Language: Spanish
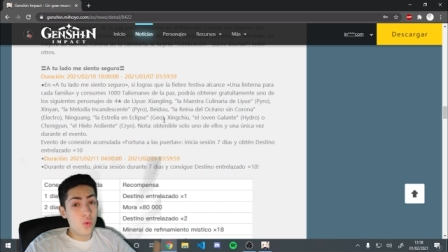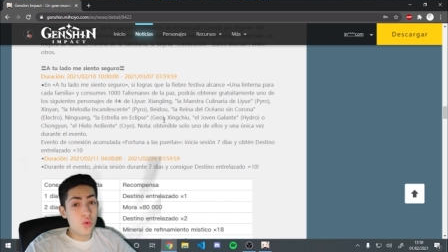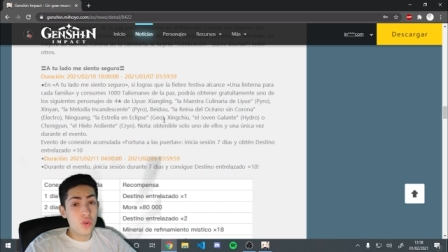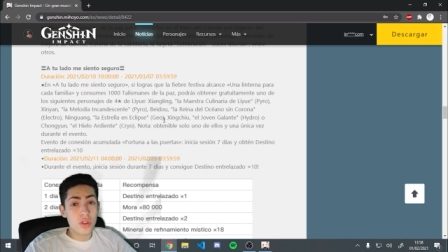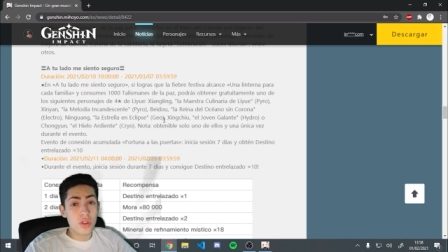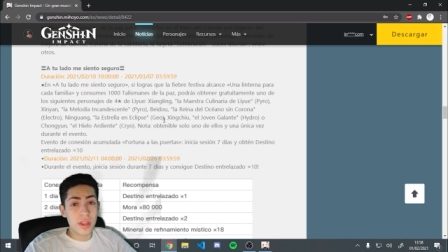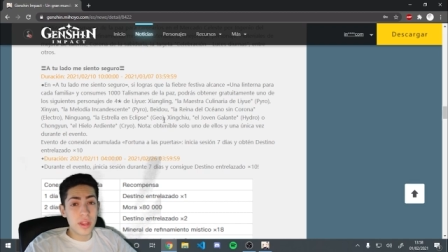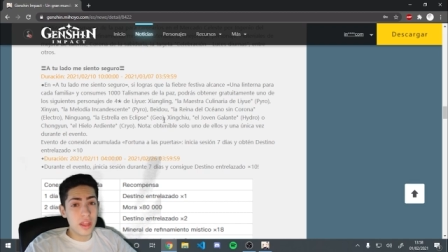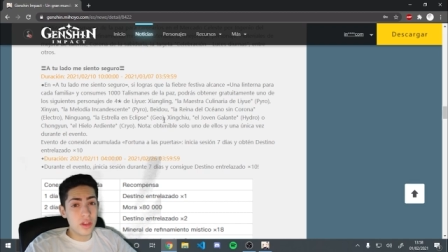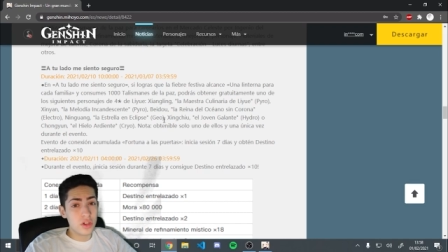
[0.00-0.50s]

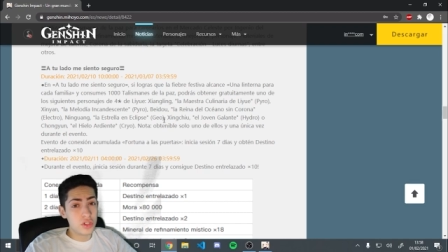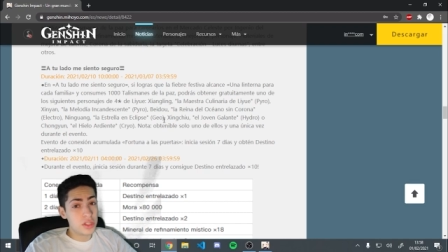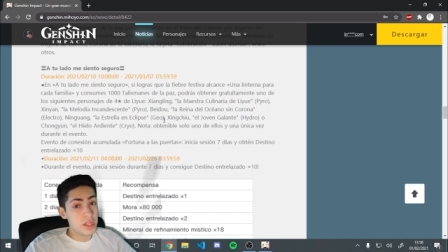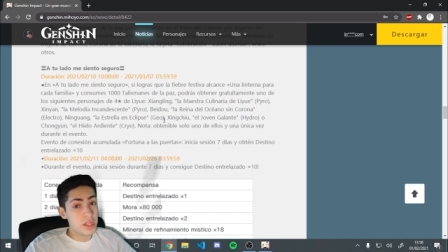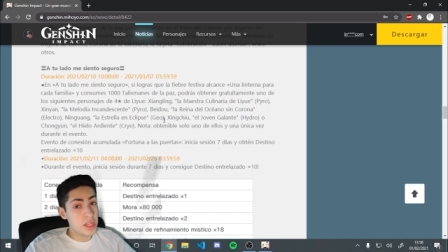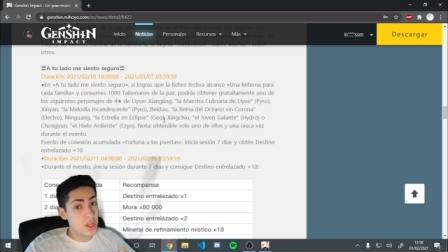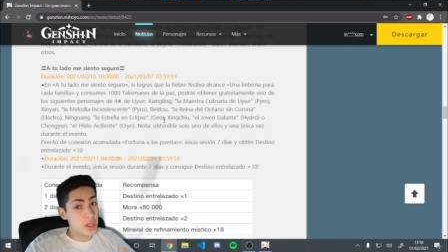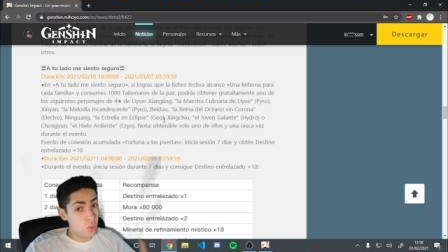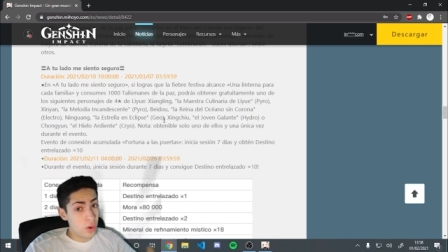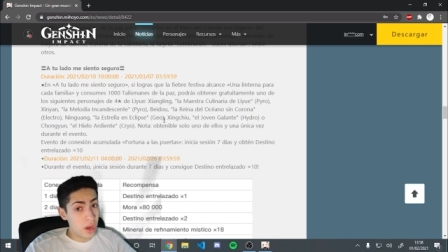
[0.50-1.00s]
uno de ellos
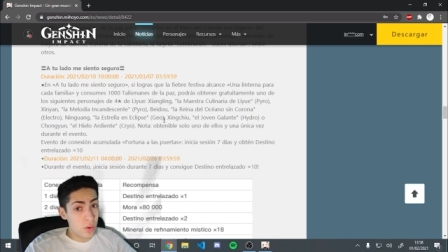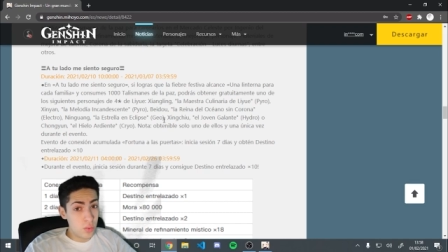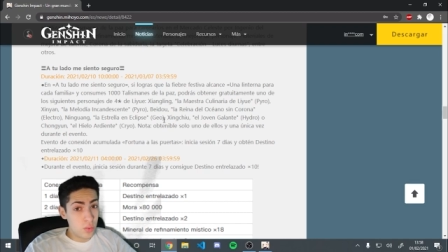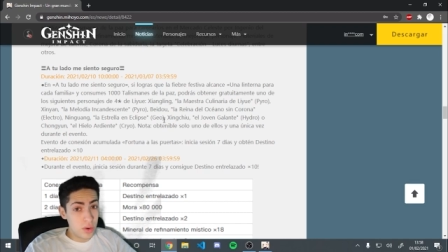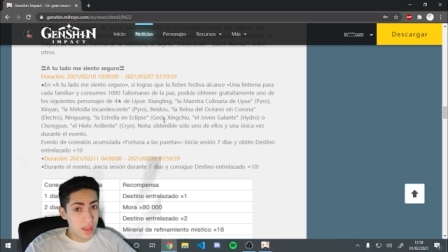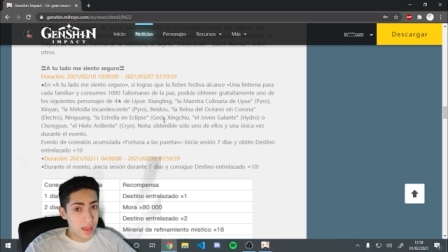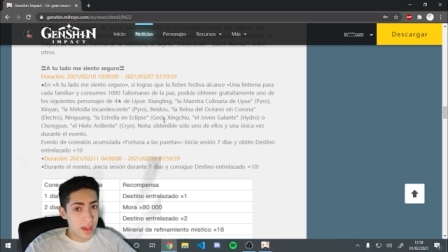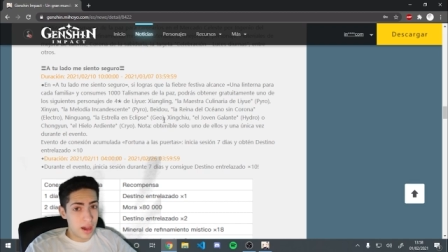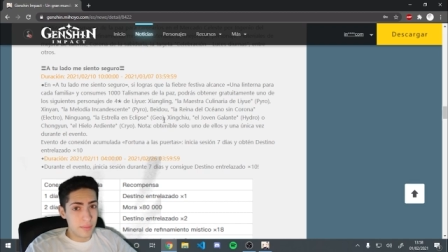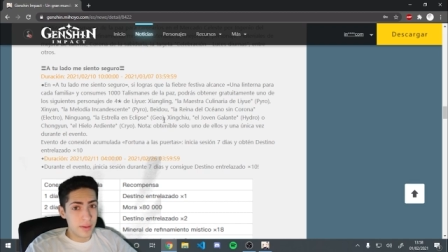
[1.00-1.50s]
y una
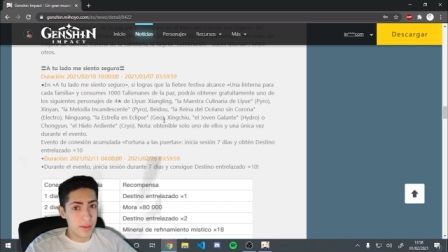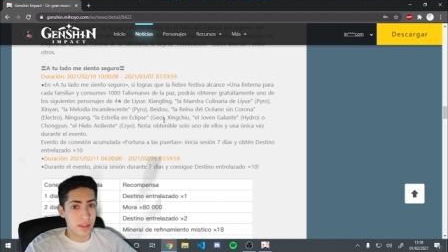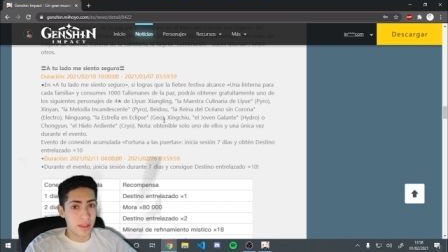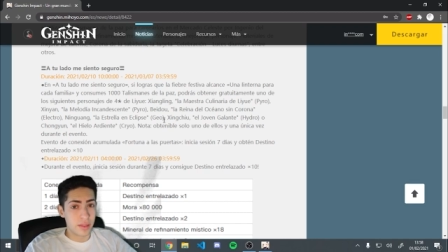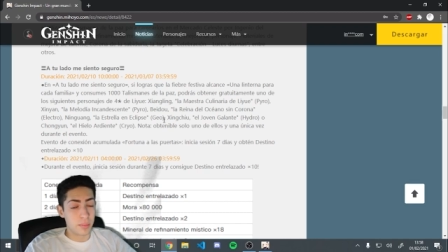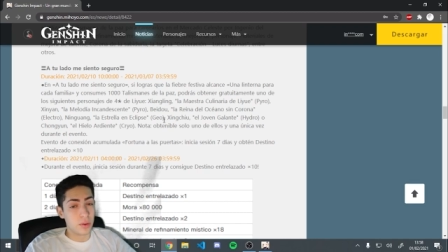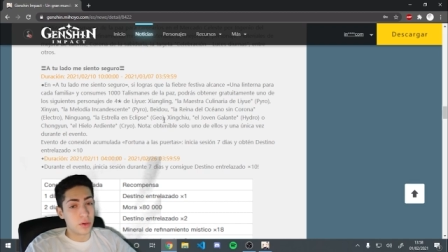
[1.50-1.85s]
única vez,